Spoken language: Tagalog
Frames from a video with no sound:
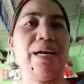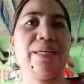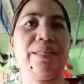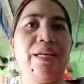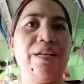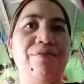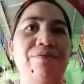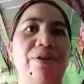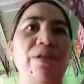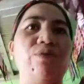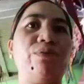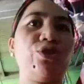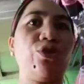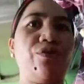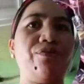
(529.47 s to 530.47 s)
ang delivery
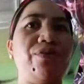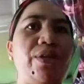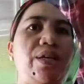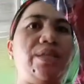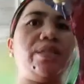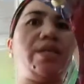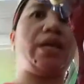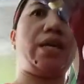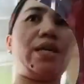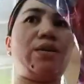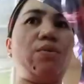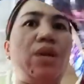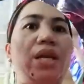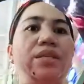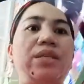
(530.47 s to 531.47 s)
ng soft drinks. Ayan.
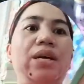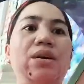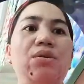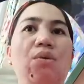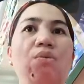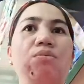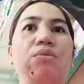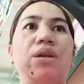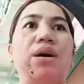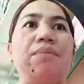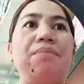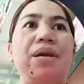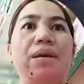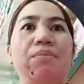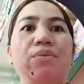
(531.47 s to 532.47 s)
Wala silang Coke. Walang
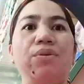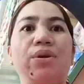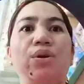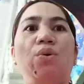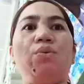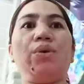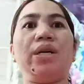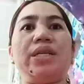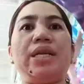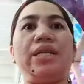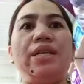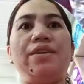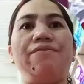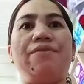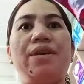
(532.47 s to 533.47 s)
available ng Coke. Ang
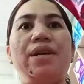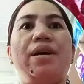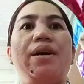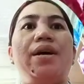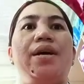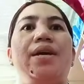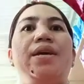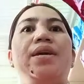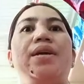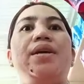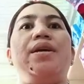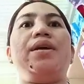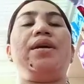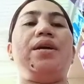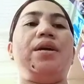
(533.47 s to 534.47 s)
na-deliver lang ay
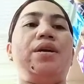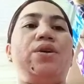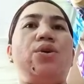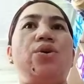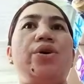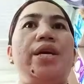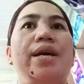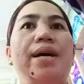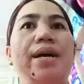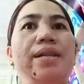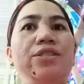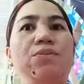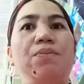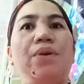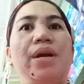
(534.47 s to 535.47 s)
Royal,
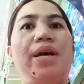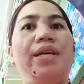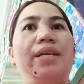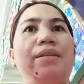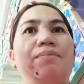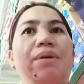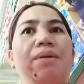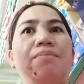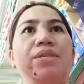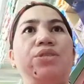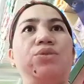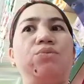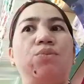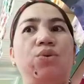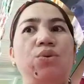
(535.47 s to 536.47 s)
Sprite at mga
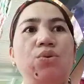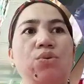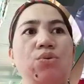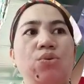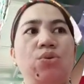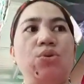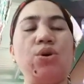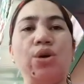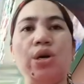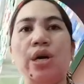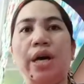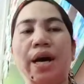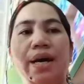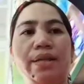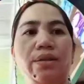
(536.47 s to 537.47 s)
mismo.
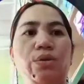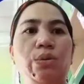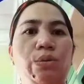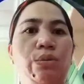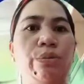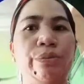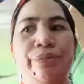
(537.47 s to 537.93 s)
At yung